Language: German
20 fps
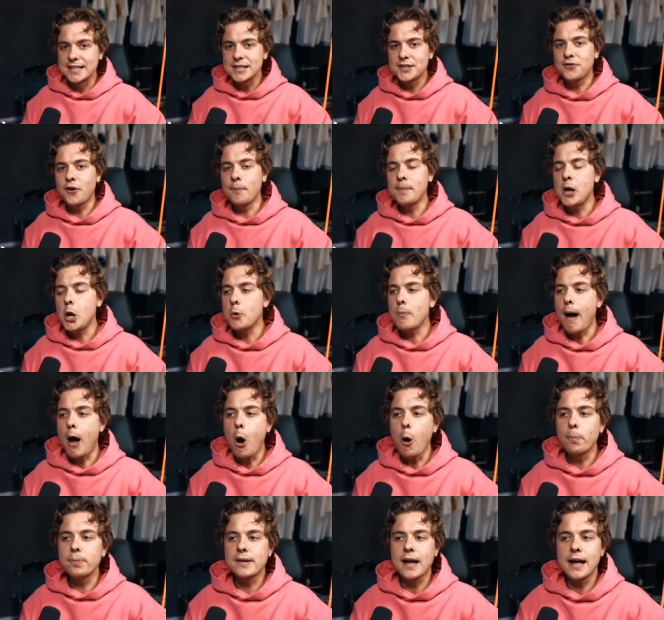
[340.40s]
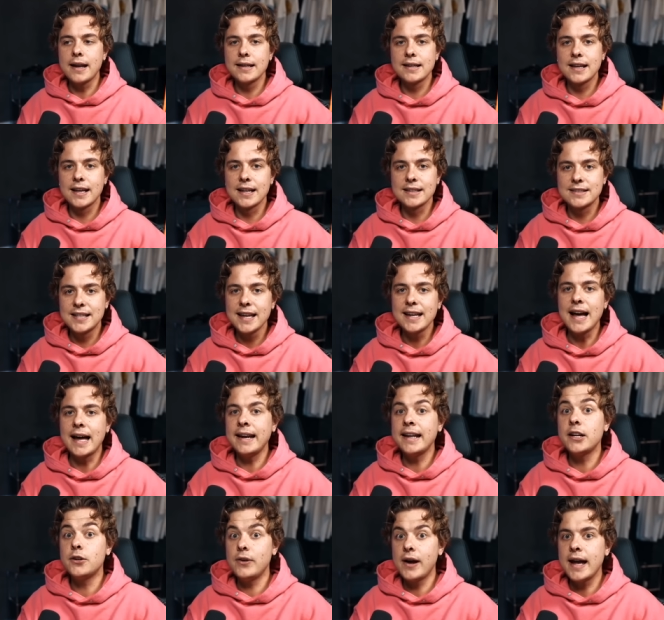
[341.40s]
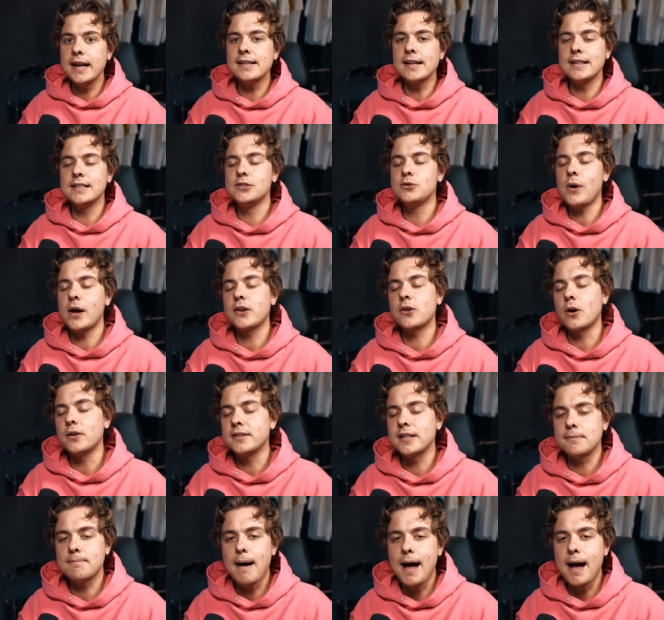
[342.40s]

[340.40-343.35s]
Es ist von mir überhaupt keine Kritik an den Creatoren, die so einen Content